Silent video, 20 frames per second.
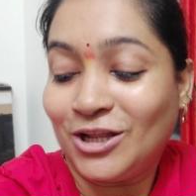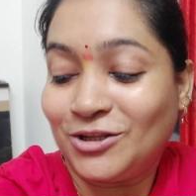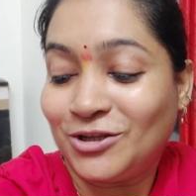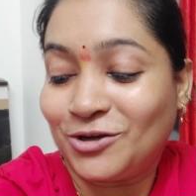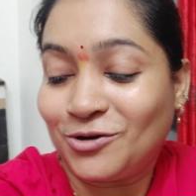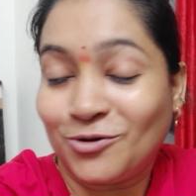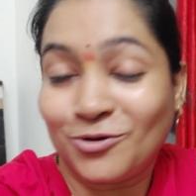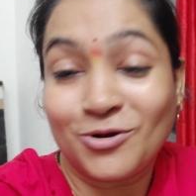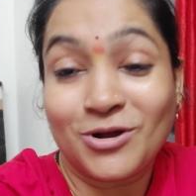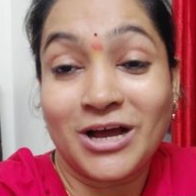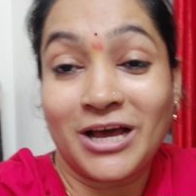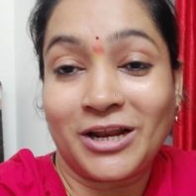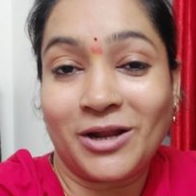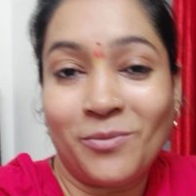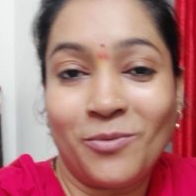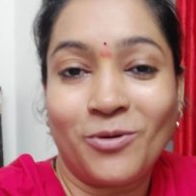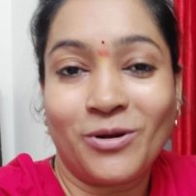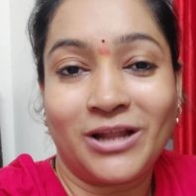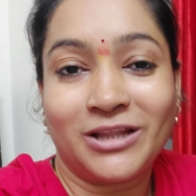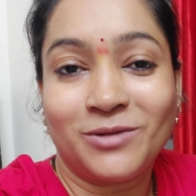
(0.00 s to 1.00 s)
तो इन लोग
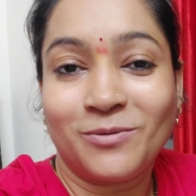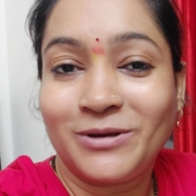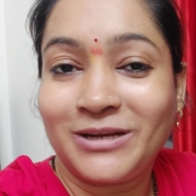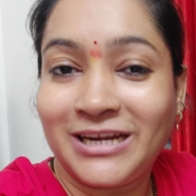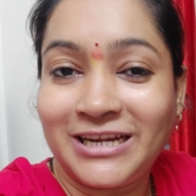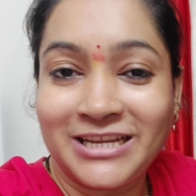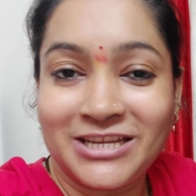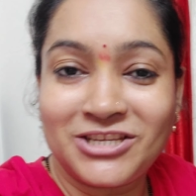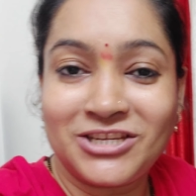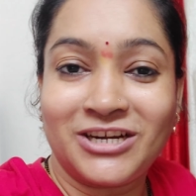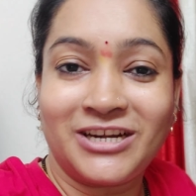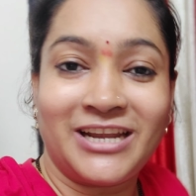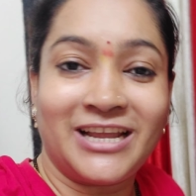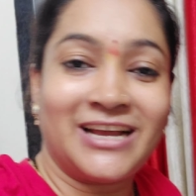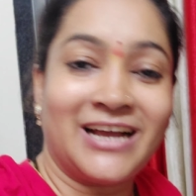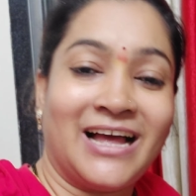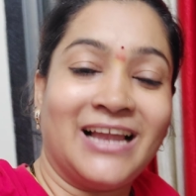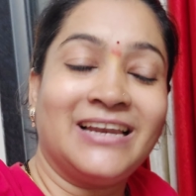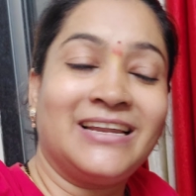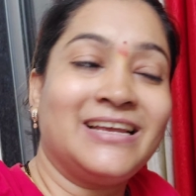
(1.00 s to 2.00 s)
गर्म हो रहा था बल्कि टी शर्ट
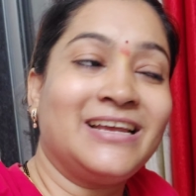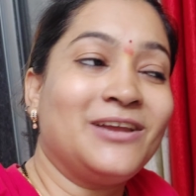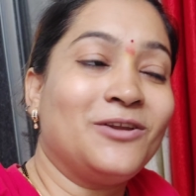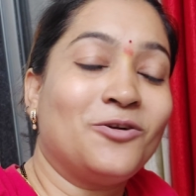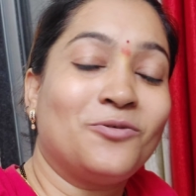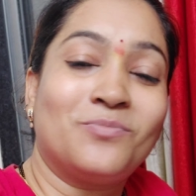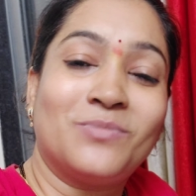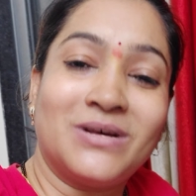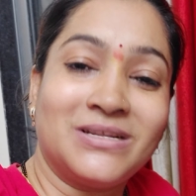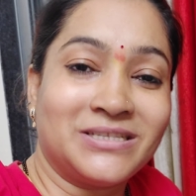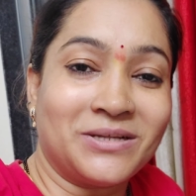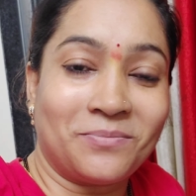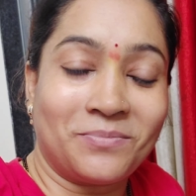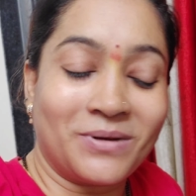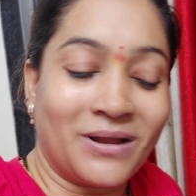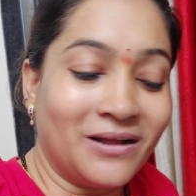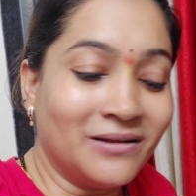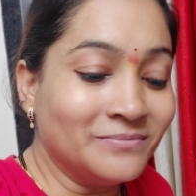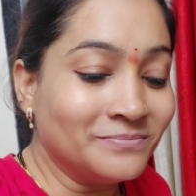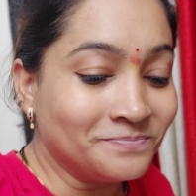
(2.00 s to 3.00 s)
निकाल के ये लोग मस्त
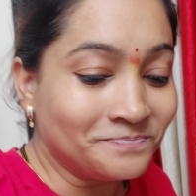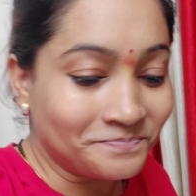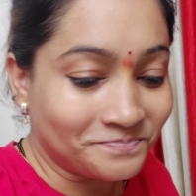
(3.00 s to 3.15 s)
अपना